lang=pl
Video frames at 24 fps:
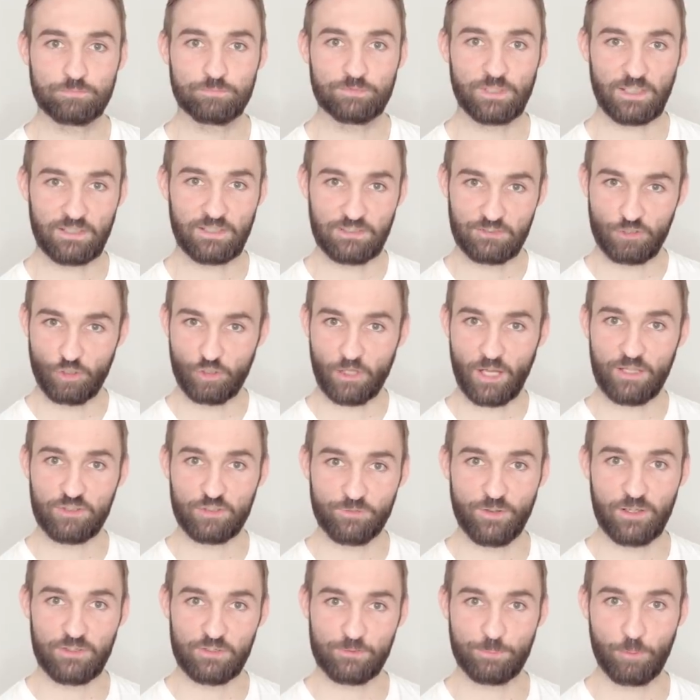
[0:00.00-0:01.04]
w taki
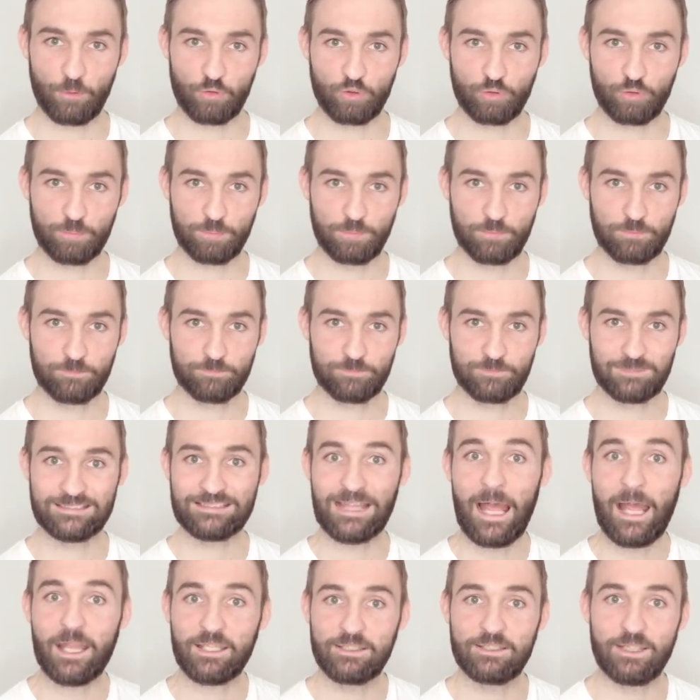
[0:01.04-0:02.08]
zorganizowany sposób,
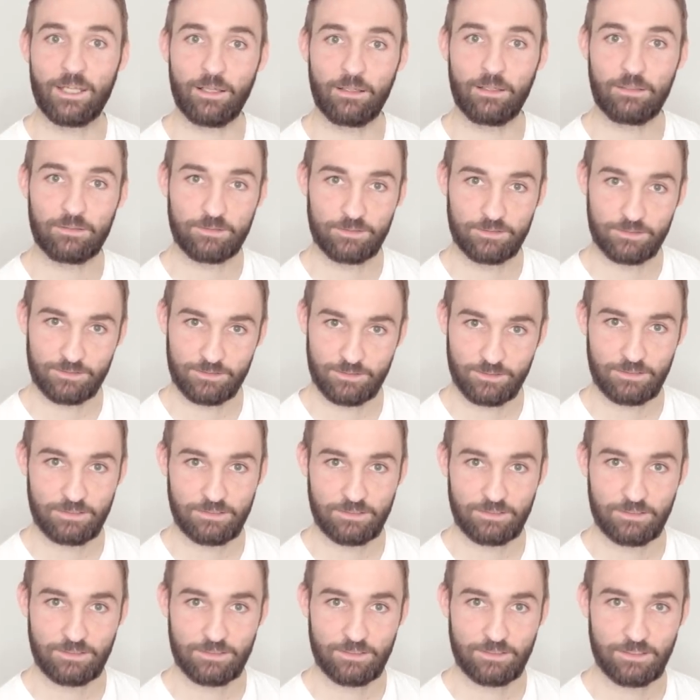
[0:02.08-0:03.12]
tajnie,
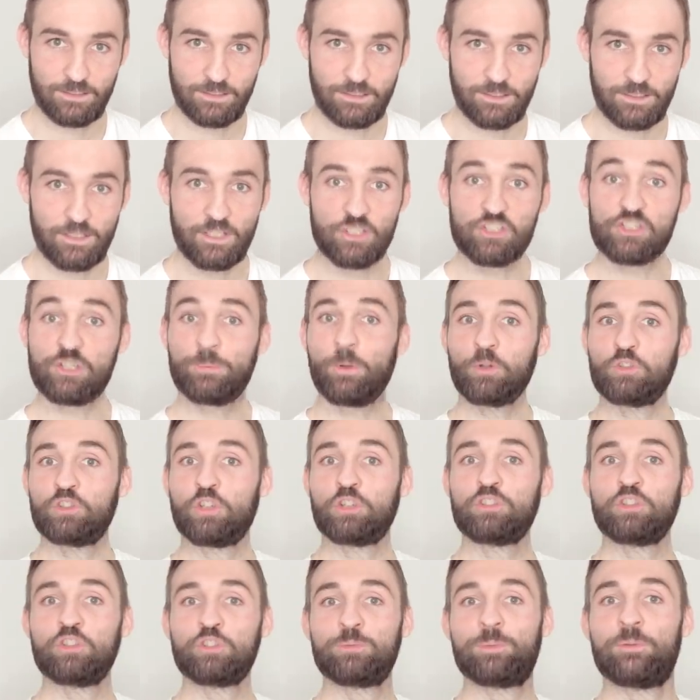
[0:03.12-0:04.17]
żeby
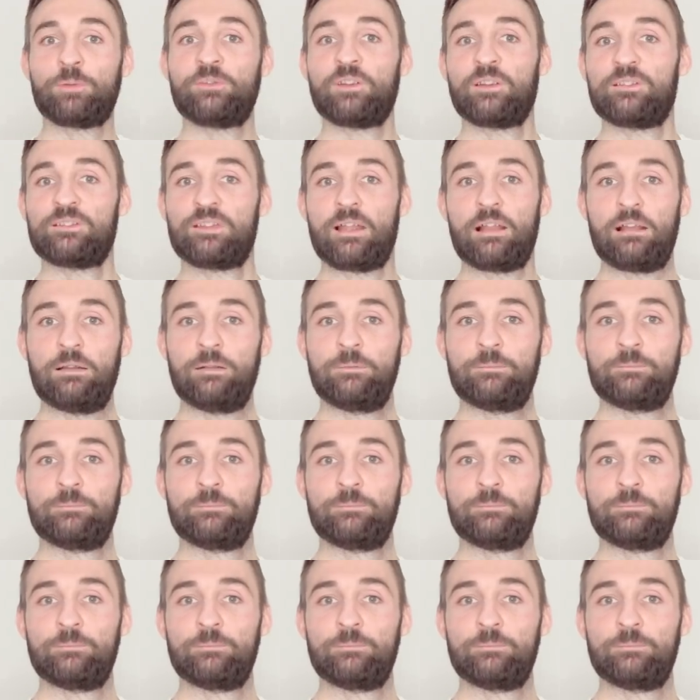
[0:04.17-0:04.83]
osiągnąć pewien cel.